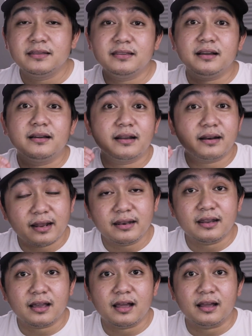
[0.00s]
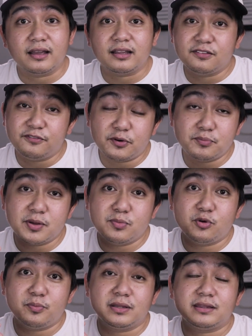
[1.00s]
nagra-run na kaagad from the
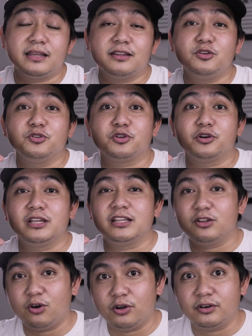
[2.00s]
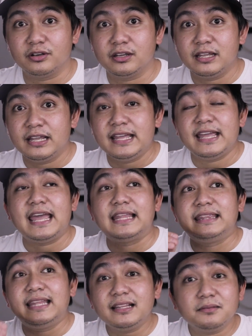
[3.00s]
moment that you turned it on.
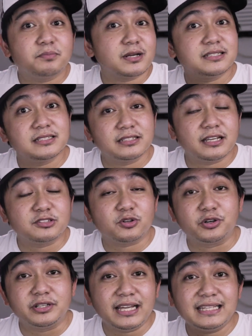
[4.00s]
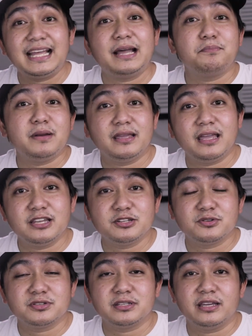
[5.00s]
And that processes or that
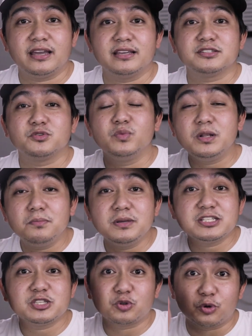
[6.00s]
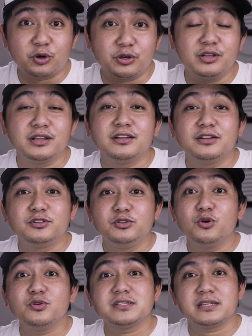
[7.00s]
applications guys will be stored
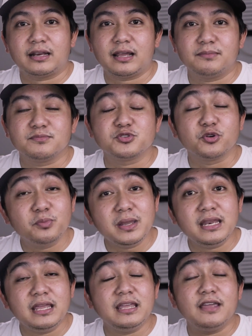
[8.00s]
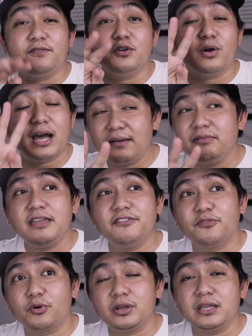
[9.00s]
doon sa RAM. So meaning if you have a
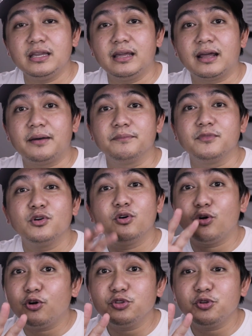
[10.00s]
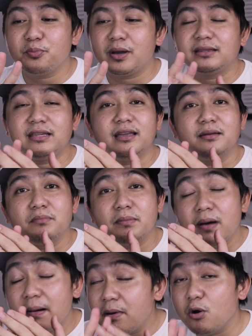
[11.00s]
4 gb RAM, automatic
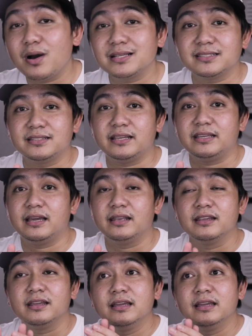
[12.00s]
mababawasan na yan